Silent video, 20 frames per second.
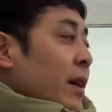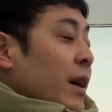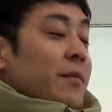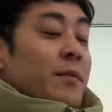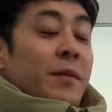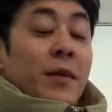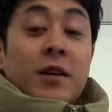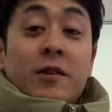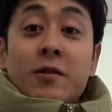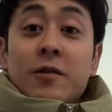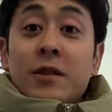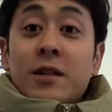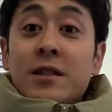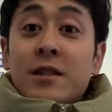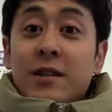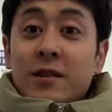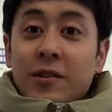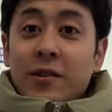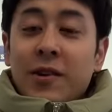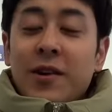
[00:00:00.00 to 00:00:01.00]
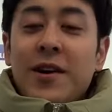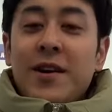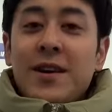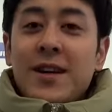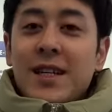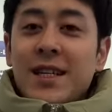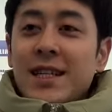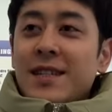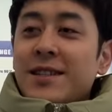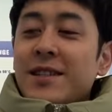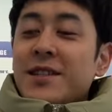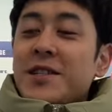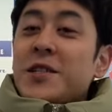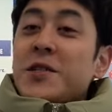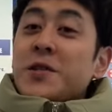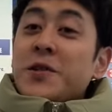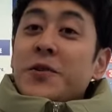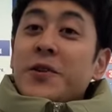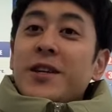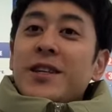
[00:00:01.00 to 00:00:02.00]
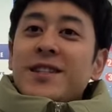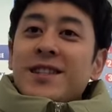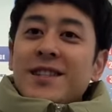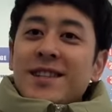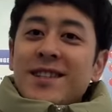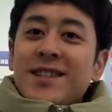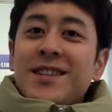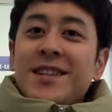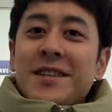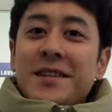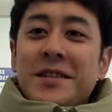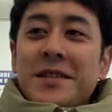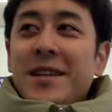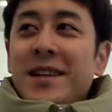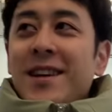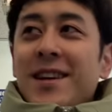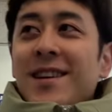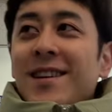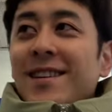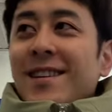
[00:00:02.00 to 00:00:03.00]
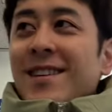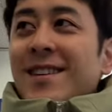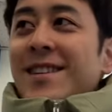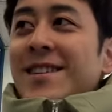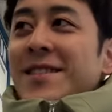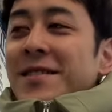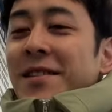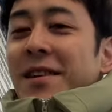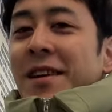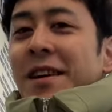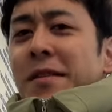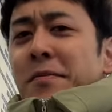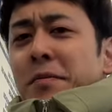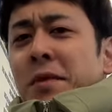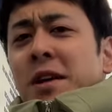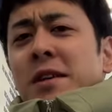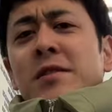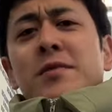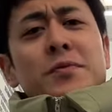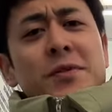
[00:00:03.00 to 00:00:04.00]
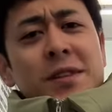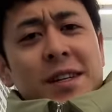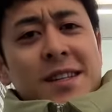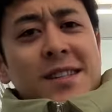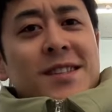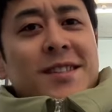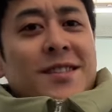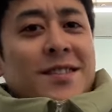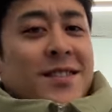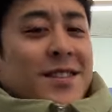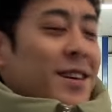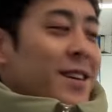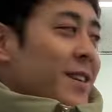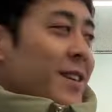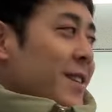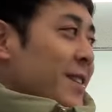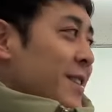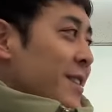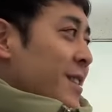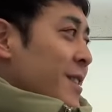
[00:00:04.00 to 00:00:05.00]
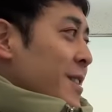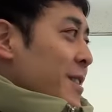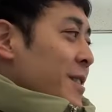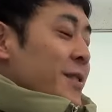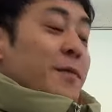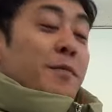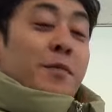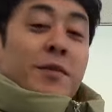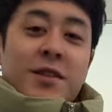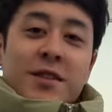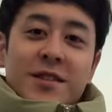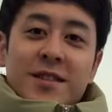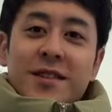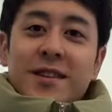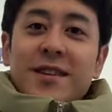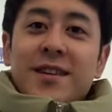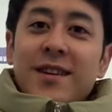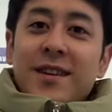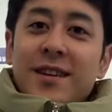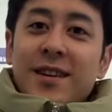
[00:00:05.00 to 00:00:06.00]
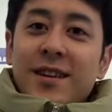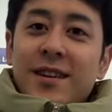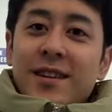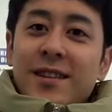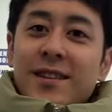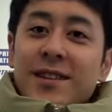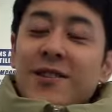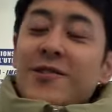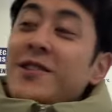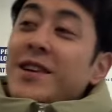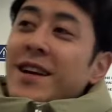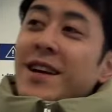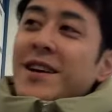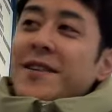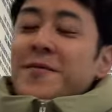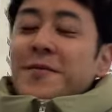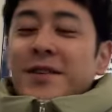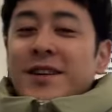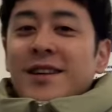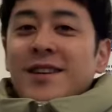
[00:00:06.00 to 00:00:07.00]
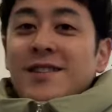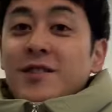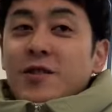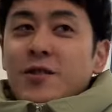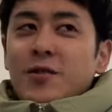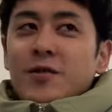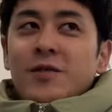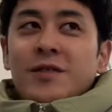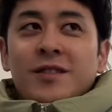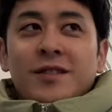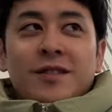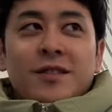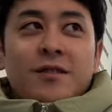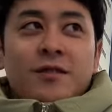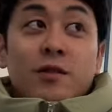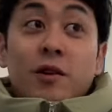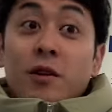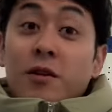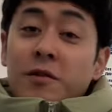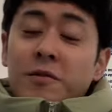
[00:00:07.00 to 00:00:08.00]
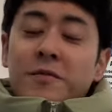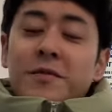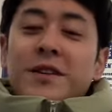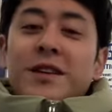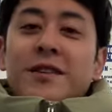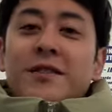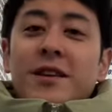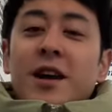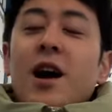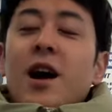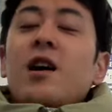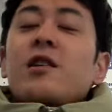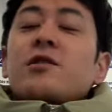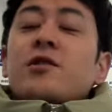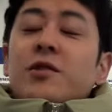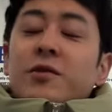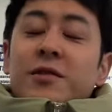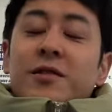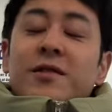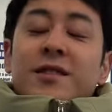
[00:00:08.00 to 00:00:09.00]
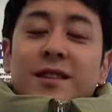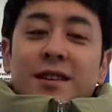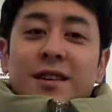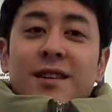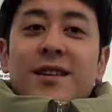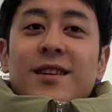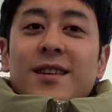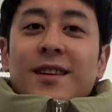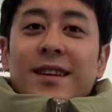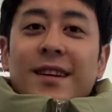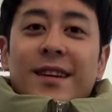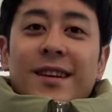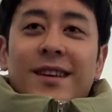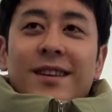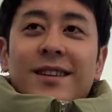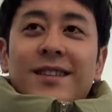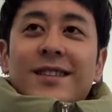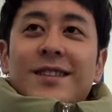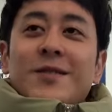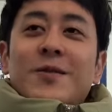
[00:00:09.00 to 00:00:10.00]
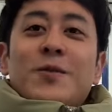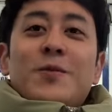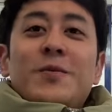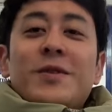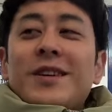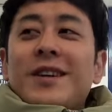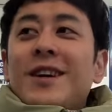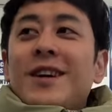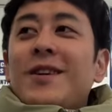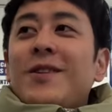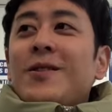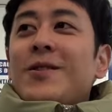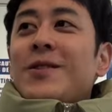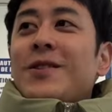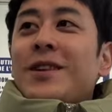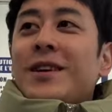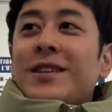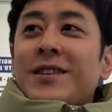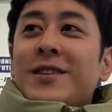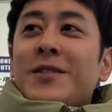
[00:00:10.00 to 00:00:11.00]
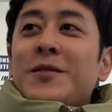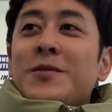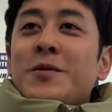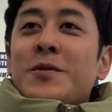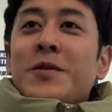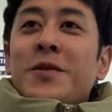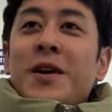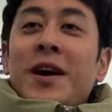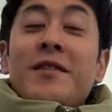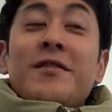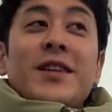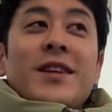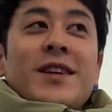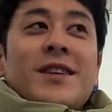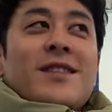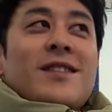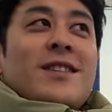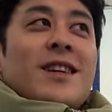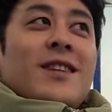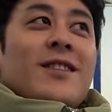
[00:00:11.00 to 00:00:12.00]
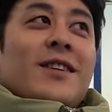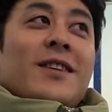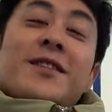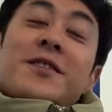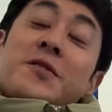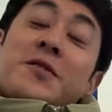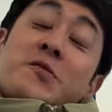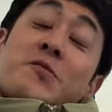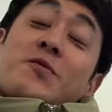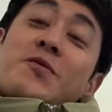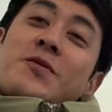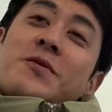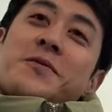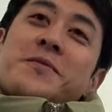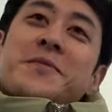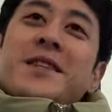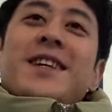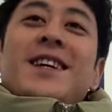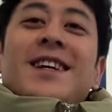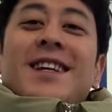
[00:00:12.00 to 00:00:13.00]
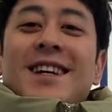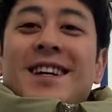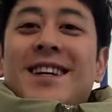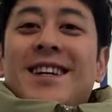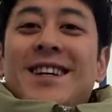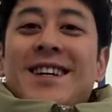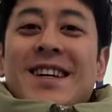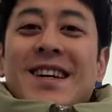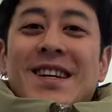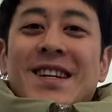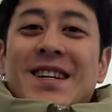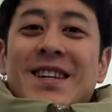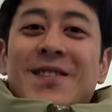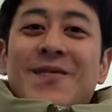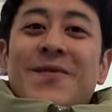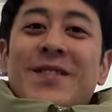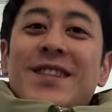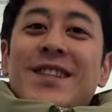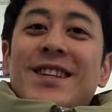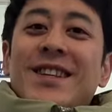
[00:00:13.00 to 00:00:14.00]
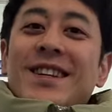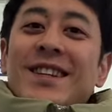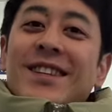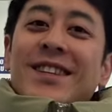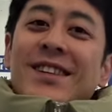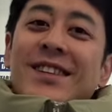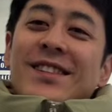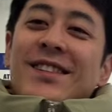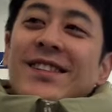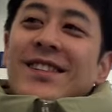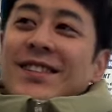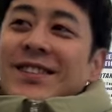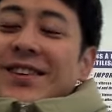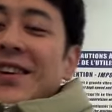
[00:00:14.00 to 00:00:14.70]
まクロワッサンディスクロワッサンエスプレス e いまして OK でしょああショーそこまでかっこよかったその「ハバナイスデート」で「You too」みたいな決まってたんですけど